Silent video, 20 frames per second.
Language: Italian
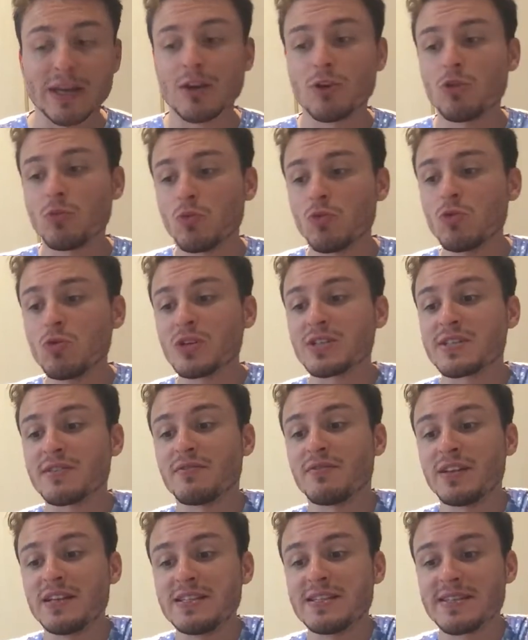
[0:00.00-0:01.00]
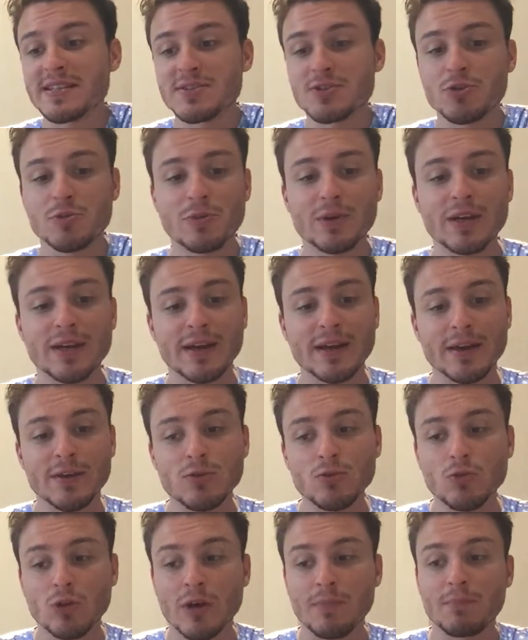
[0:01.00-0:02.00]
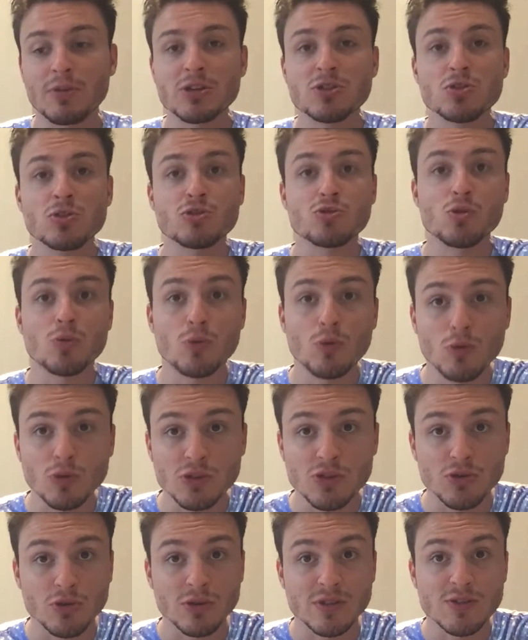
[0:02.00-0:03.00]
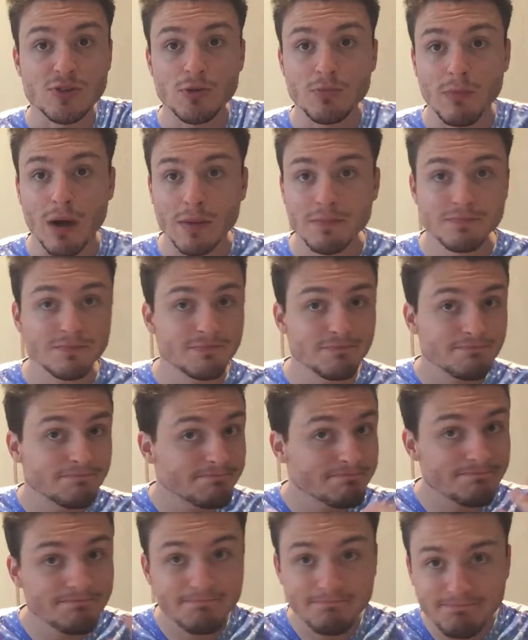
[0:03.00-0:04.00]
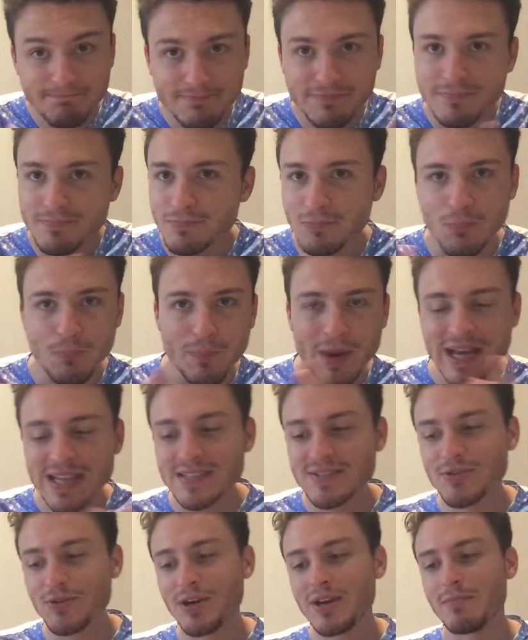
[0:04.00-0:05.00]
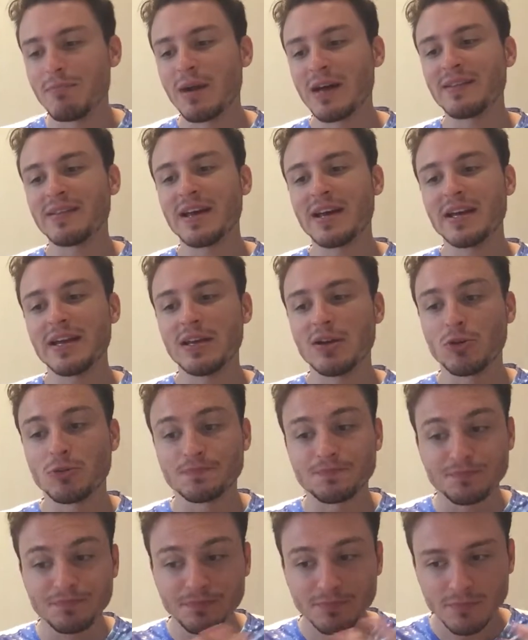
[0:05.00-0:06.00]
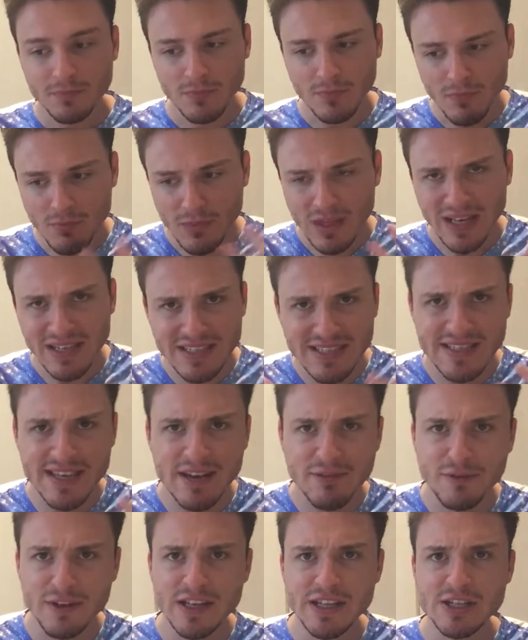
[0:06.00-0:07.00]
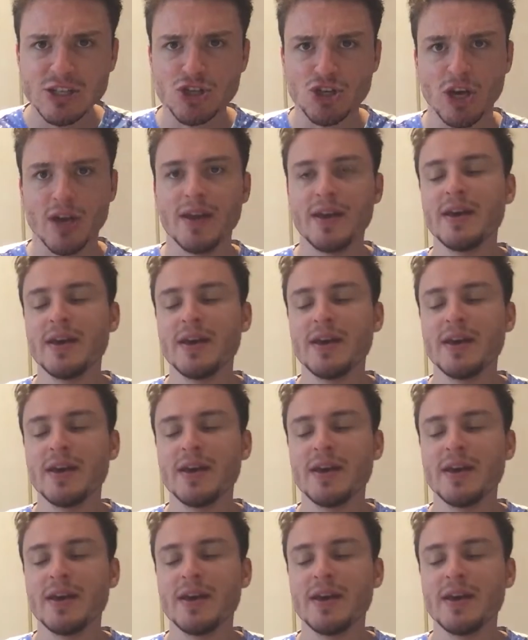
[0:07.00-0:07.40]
comunque se venisse a scoprire che uno ha preso il suo posto, insomma, non penso che il mandarino sia felice.